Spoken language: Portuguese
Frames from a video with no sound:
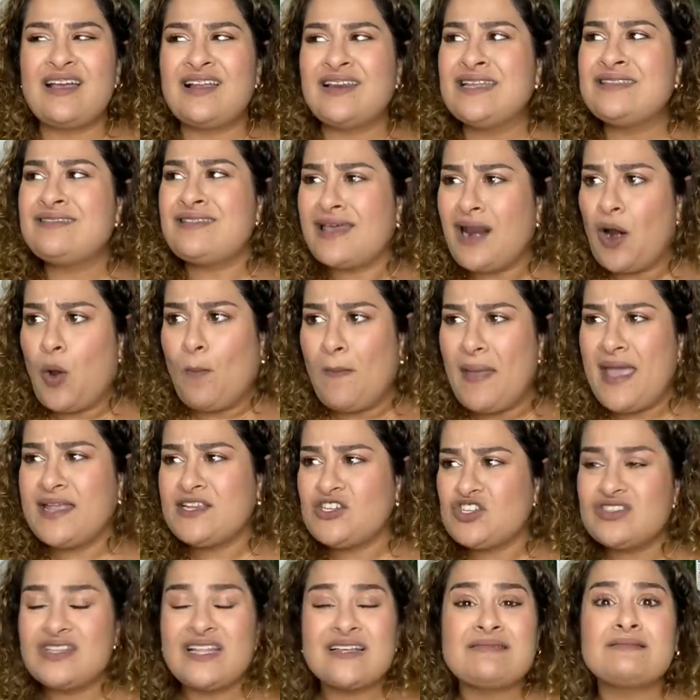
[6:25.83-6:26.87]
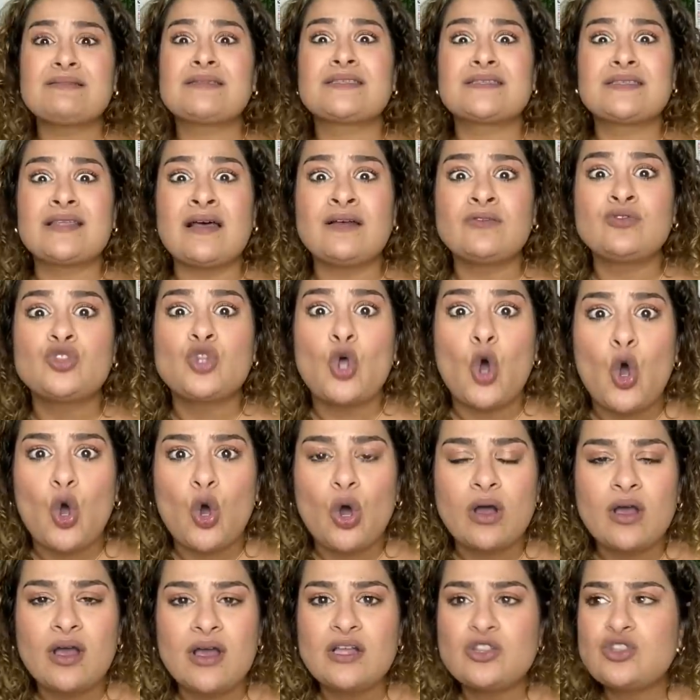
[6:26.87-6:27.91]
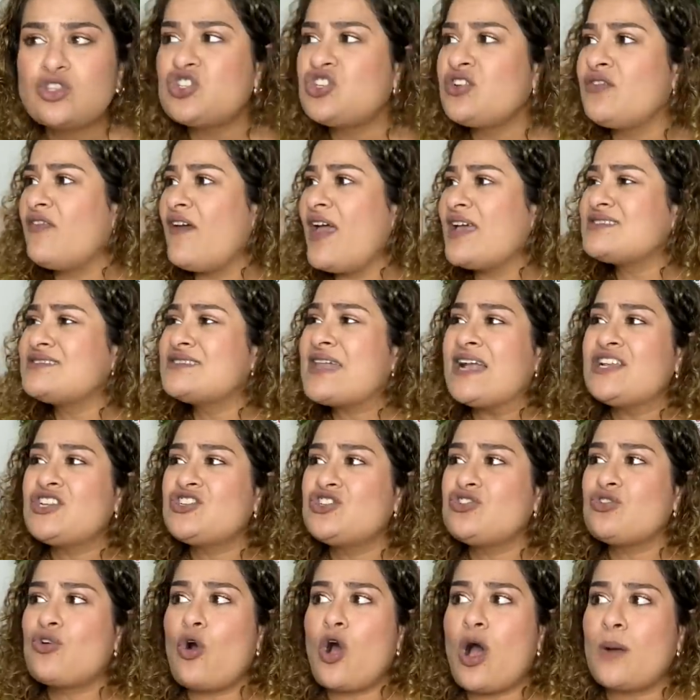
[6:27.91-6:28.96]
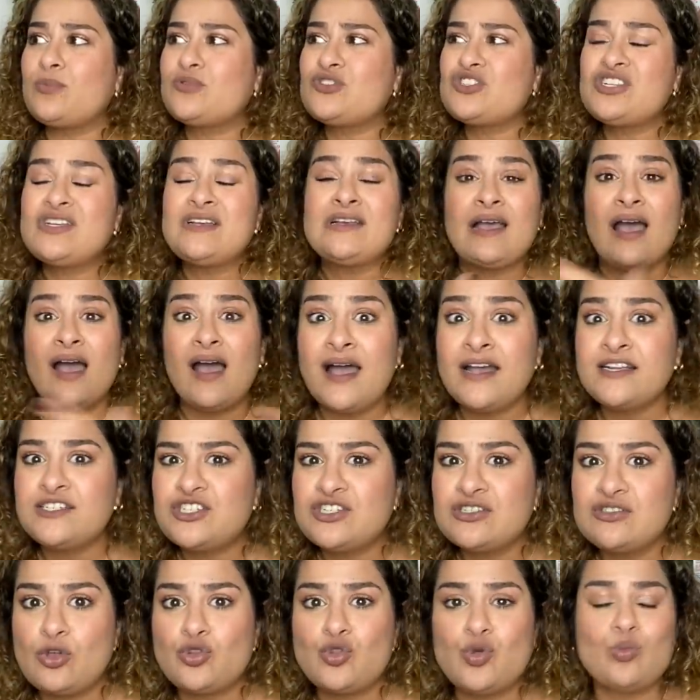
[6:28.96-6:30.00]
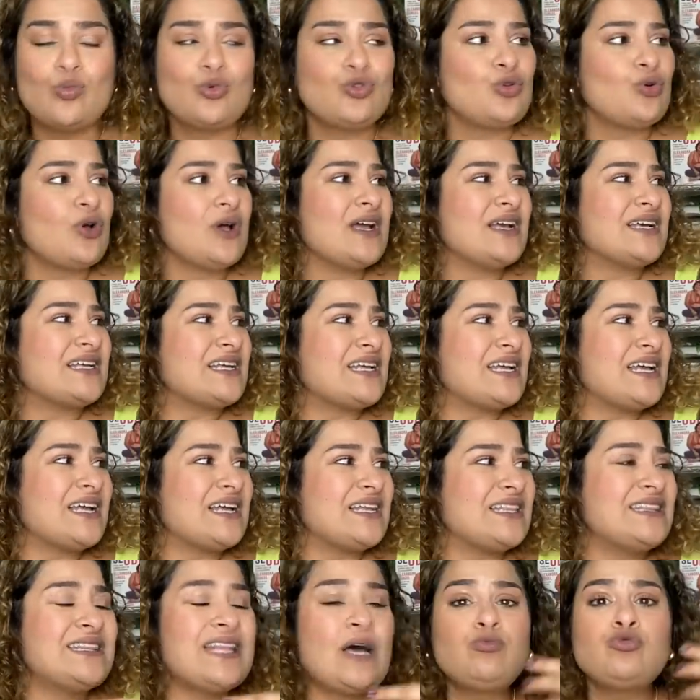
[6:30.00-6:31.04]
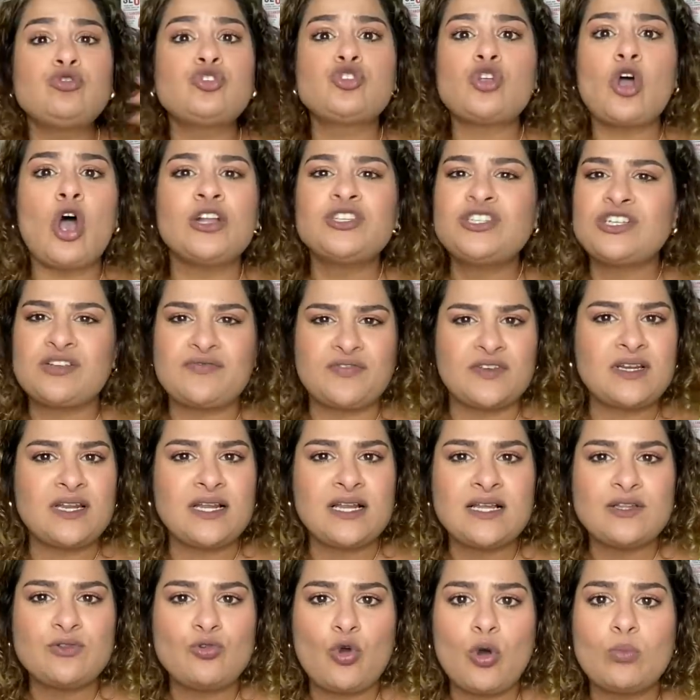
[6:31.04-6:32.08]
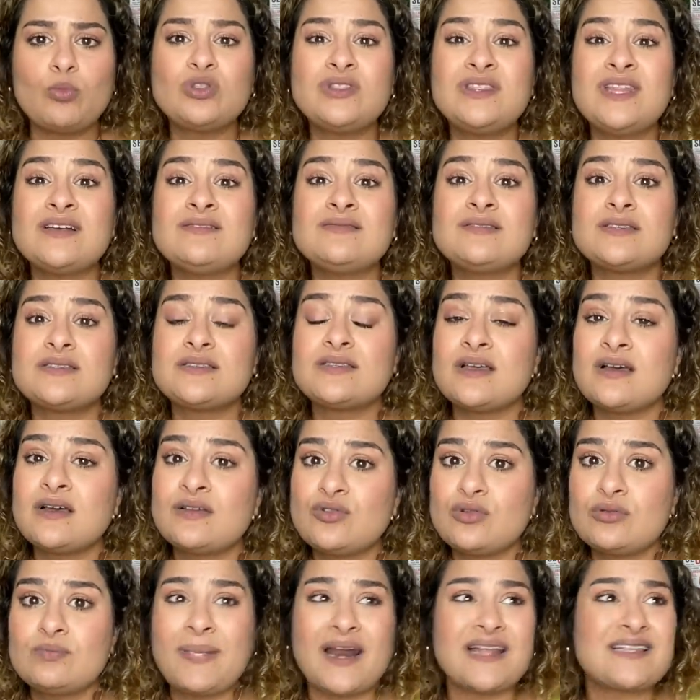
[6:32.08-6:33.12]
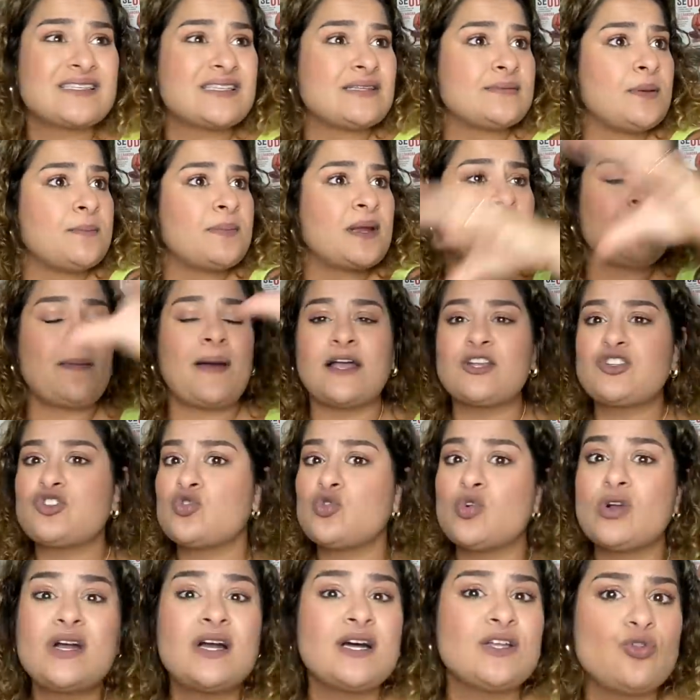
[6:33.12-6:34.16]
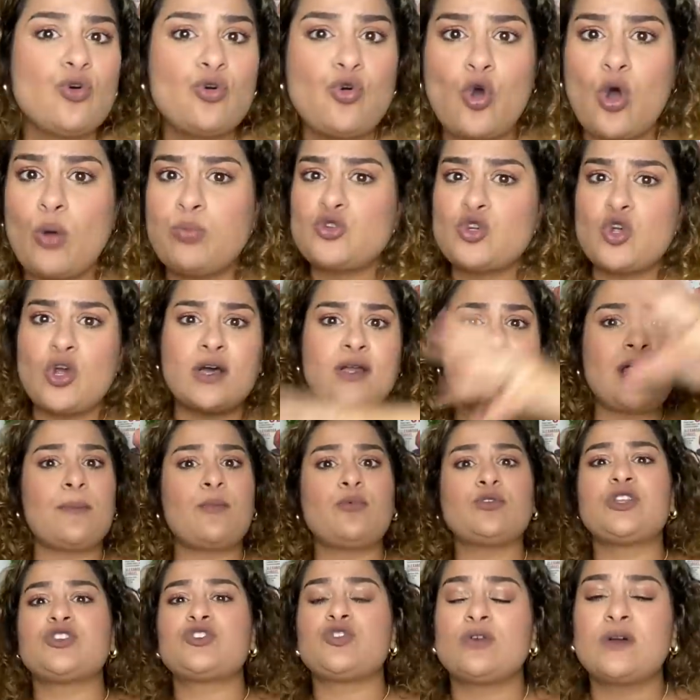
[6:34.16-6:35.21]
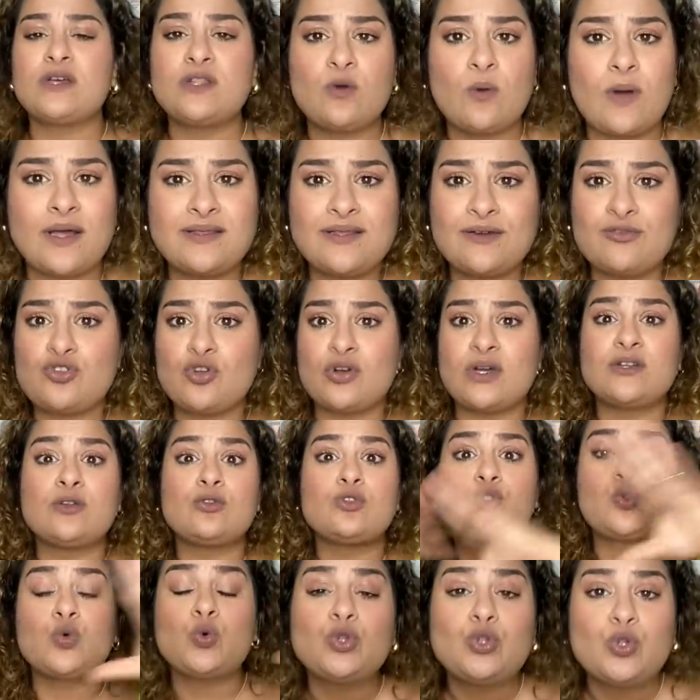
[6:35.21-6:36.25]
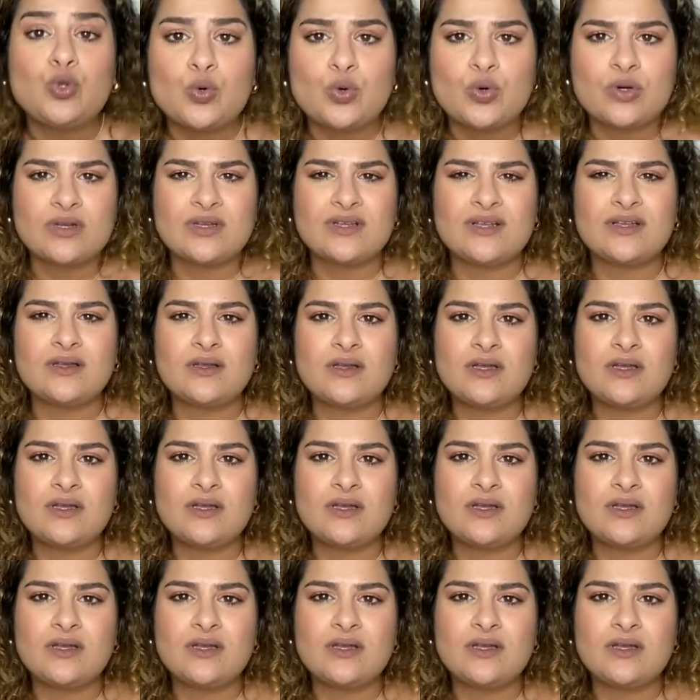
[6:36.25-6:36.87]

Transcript: literalmente dançando, diversidade de corpos gigante, todo mundo não só desfilando, como dançando, pra cima e pra baixo, jogando o corpo, jogando a bunda, jogando o quadril, jogando tudo.